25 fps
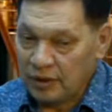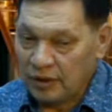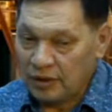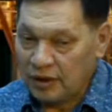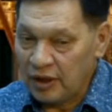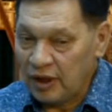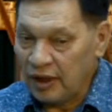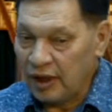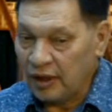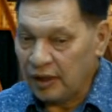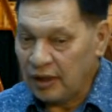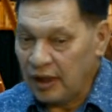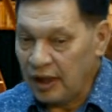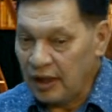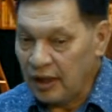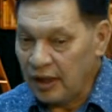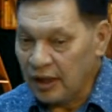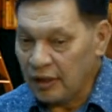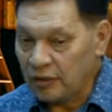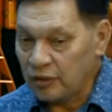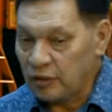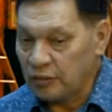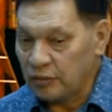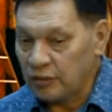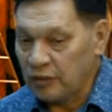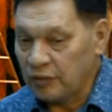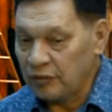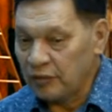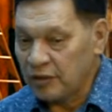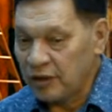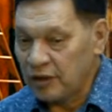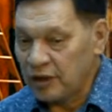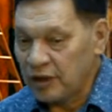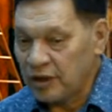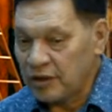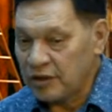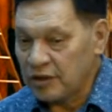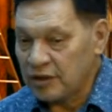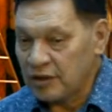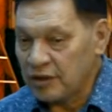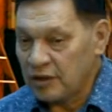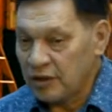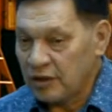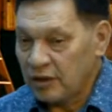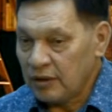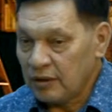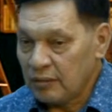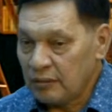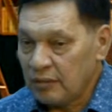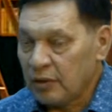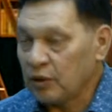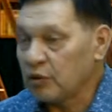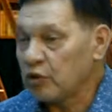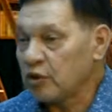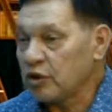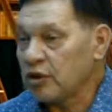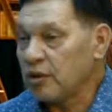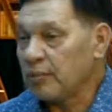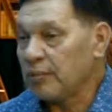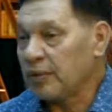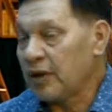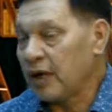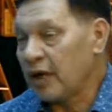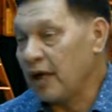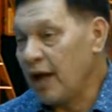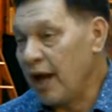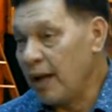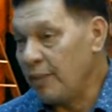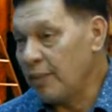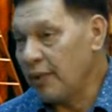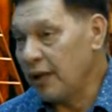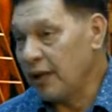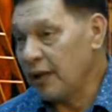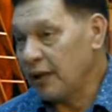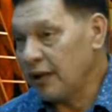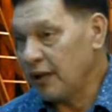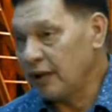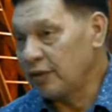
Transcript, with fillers: телеканале Артем ТВ есть молодежная программа,